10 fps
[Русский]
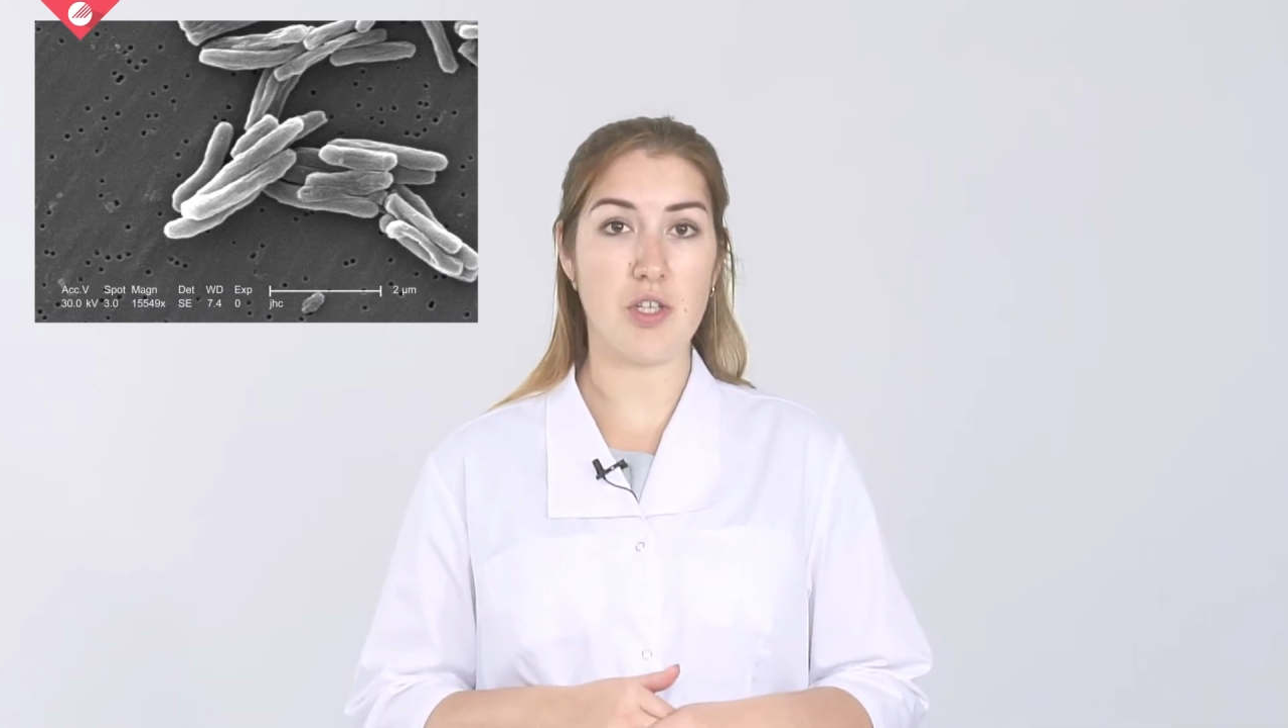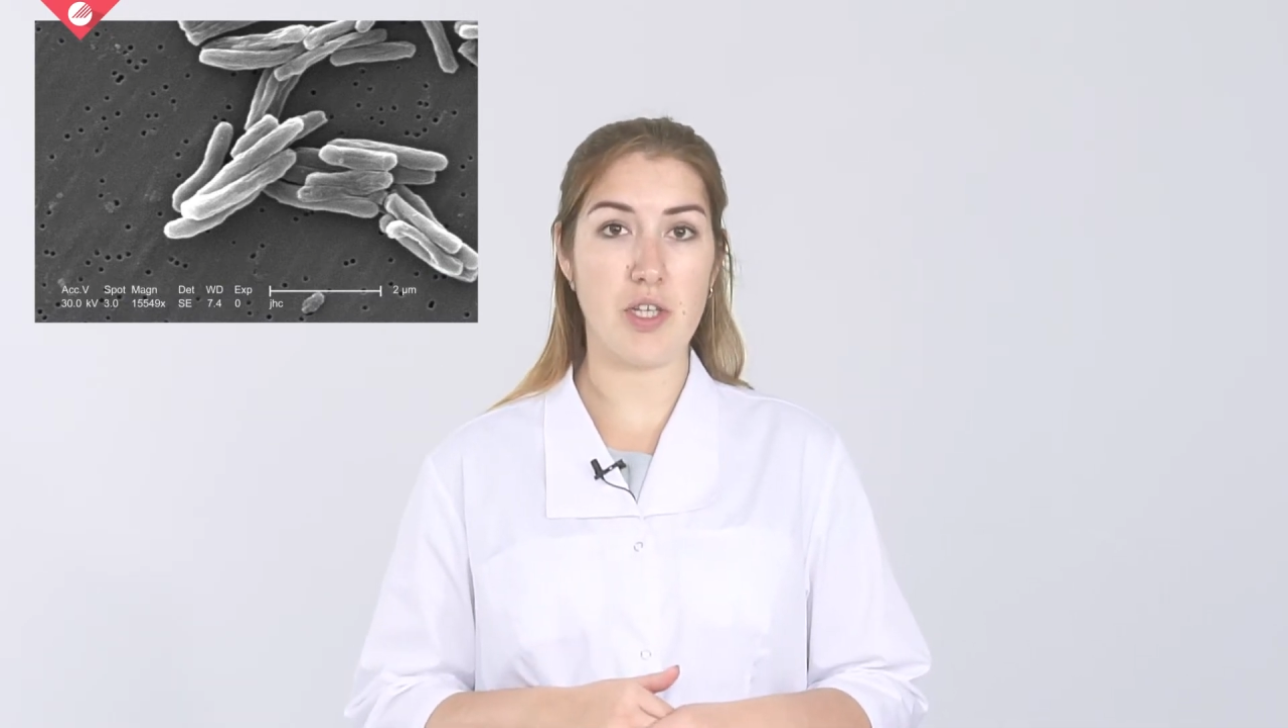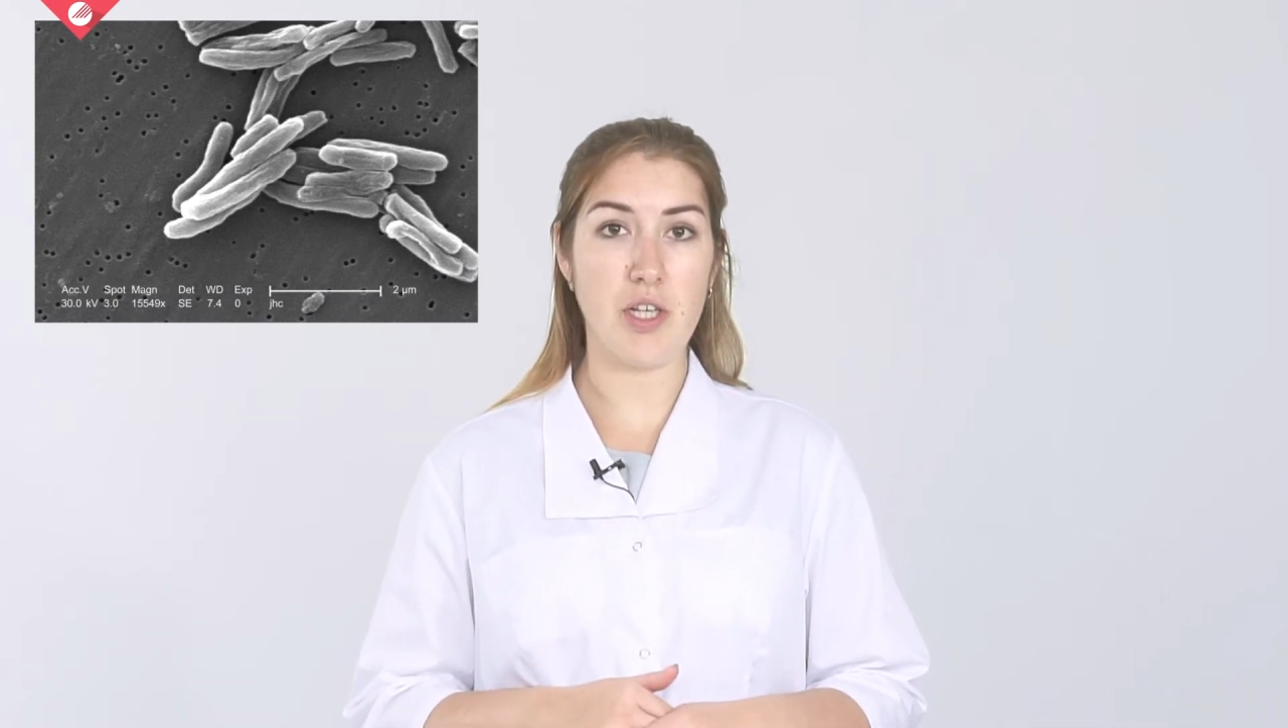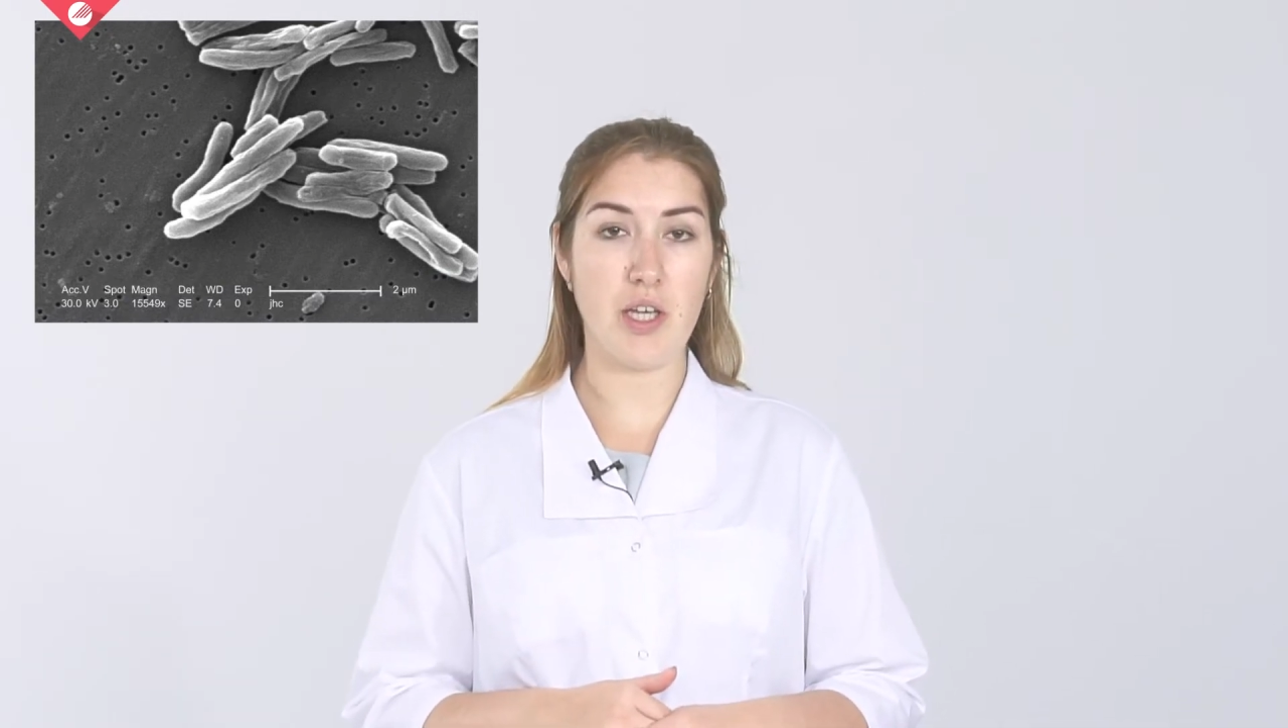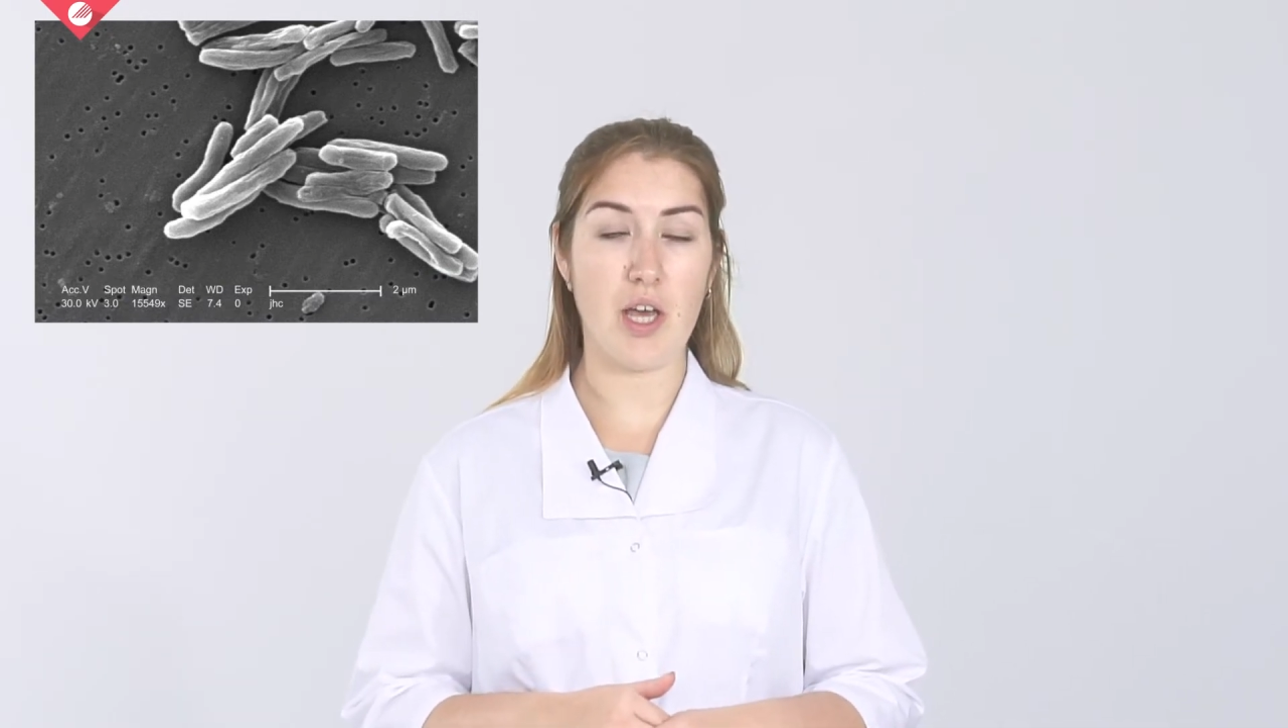
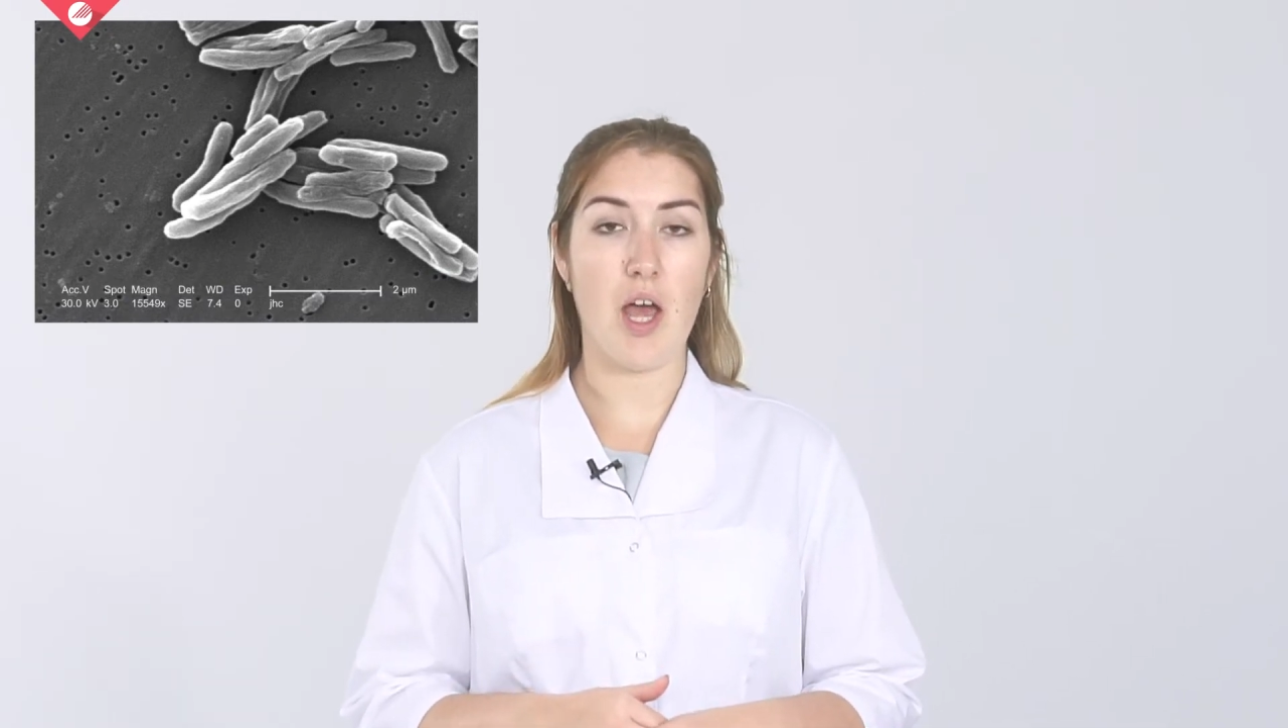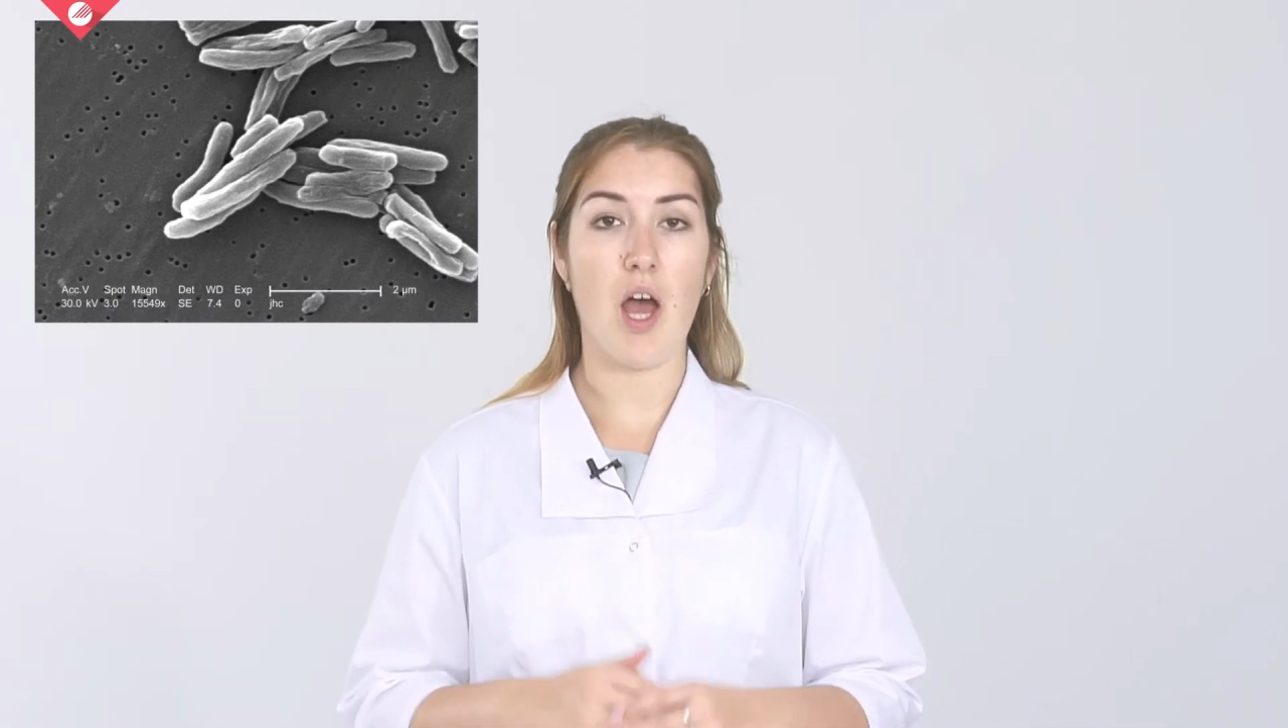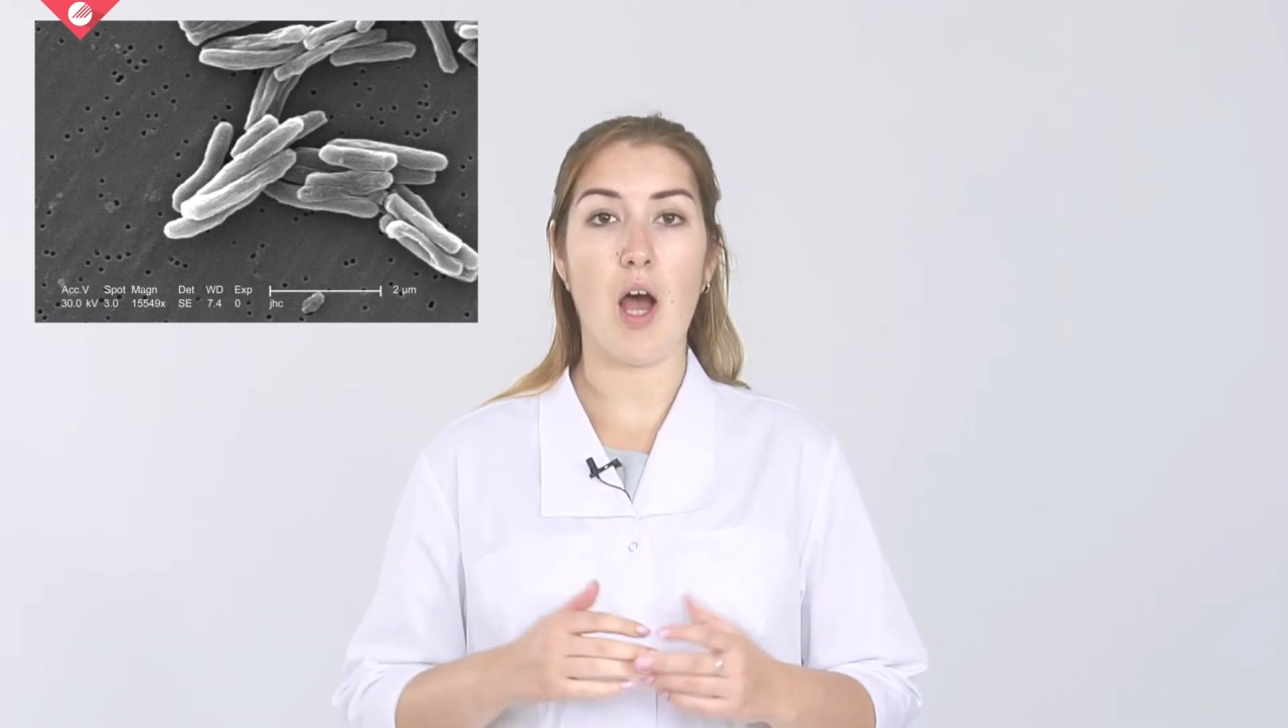стенке